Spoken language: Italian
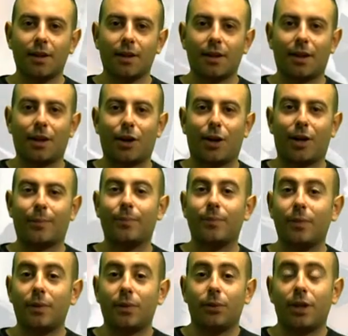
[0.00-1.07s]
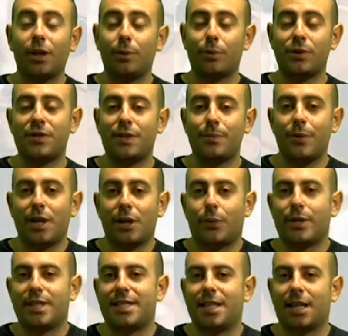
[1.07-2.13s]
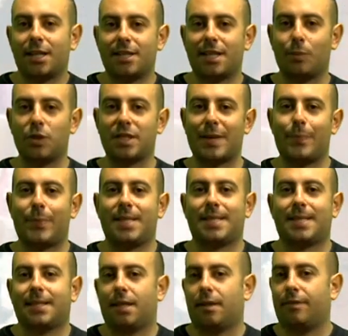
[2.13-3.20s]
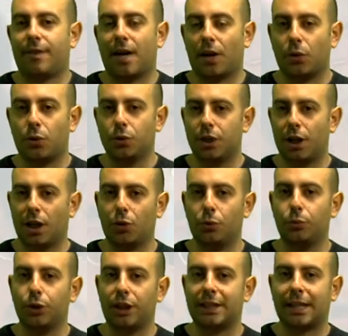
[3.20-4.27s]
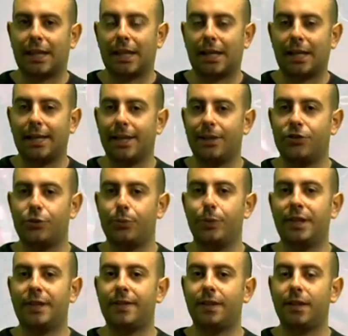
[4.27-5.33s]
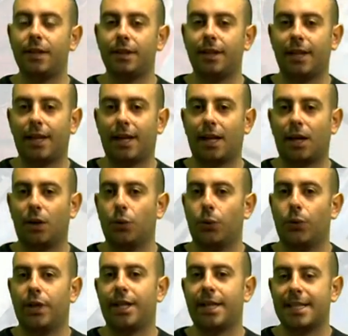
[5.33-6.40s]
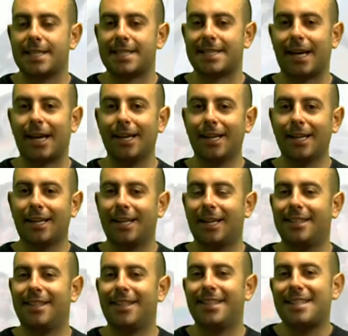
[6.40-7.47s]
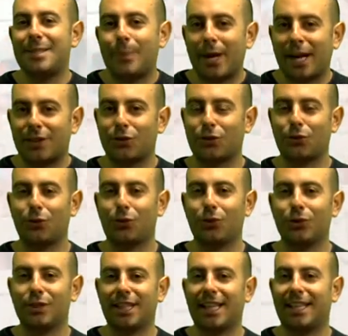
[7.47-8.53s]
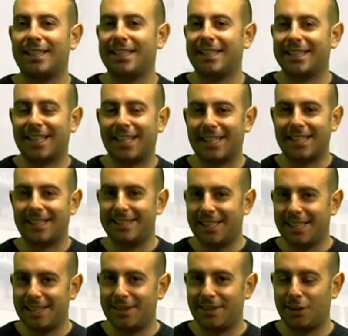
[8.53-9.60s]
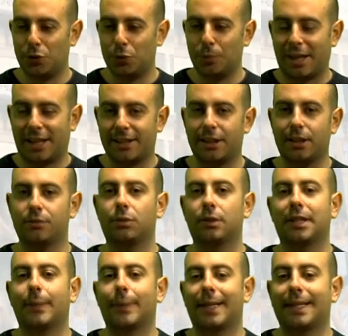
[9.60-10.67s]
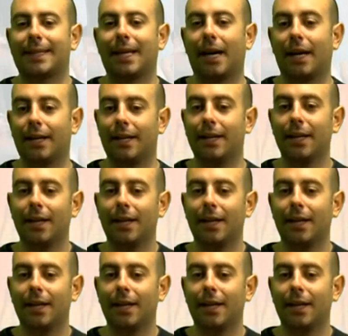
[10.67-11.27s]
Allora, noi di Possibile in questi anni siamo sempre stati al fianco della comunità LGBT nella loro richiesta eh, di rispetto, nella dignità e nei diritti umani fondamentali.